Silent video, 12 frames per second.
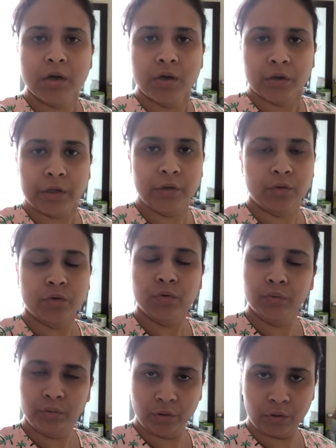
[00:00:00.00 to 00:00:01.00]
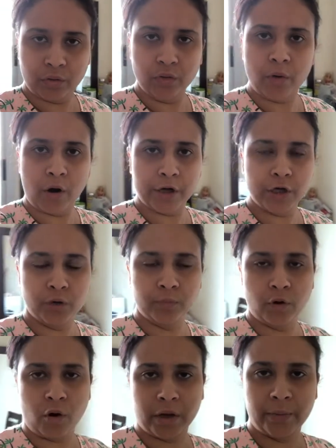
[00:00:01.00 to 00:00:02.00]
কিন্তু শুদ্ধ খুব অনিয়ম
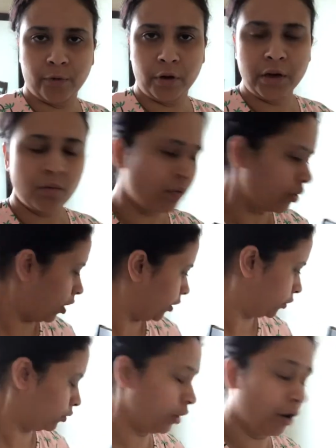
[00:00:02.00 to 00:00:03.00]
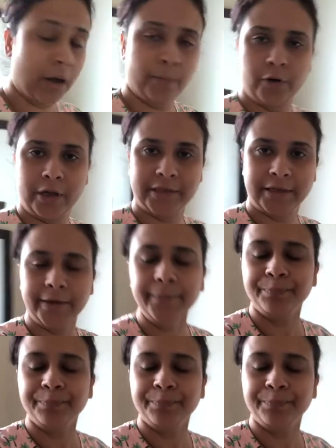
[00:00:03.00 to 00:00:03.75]
করে বলে ওর হয়তো ধরা পড়েছে